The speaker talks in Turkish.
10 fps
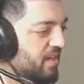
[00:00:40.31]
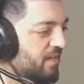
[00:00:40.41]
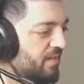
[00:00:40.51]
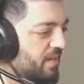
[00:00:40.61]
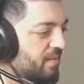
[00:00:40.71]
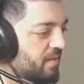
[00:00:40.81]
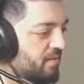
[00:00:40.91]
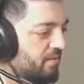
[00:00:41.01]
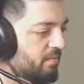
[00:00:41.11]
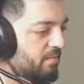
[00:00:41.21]
Silah
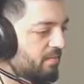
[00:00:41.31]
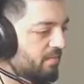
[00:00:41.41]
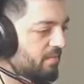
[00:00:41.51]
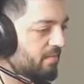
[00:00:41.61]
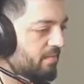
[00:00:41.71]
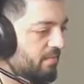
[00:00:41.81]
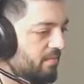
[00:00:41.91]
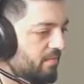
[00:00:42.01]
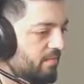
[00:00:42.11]
verebilirim. Nerede?